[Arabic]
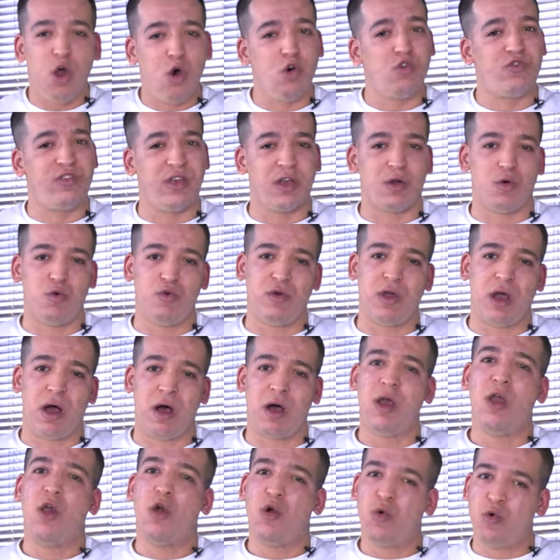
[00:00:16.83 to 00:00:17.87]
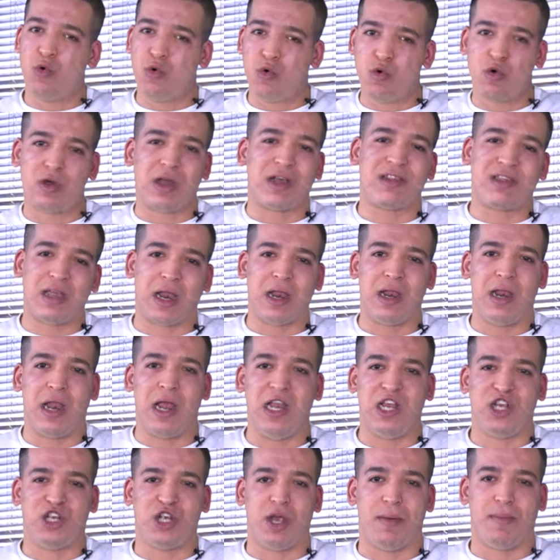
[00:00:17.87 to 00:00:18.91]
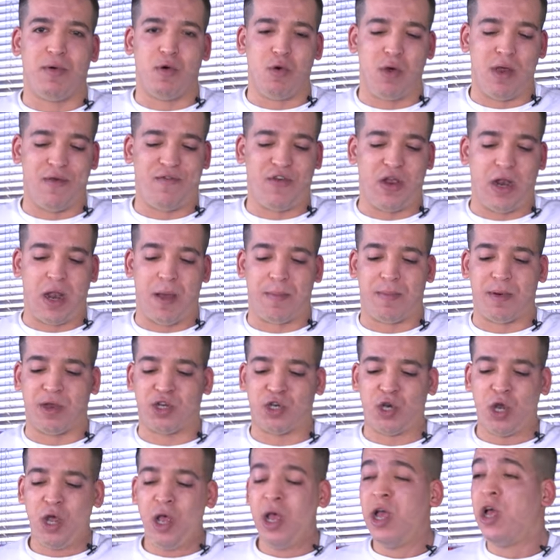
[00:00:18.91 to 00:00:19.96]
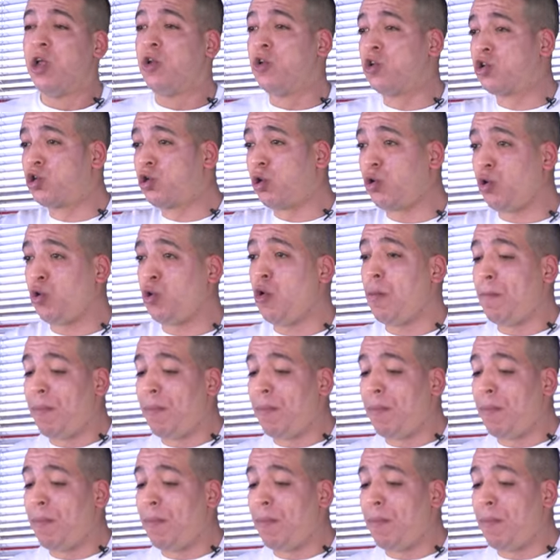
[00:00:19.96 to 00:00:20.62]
حسين خويا وكثرنا لي جام خويا في لاباج نشكرو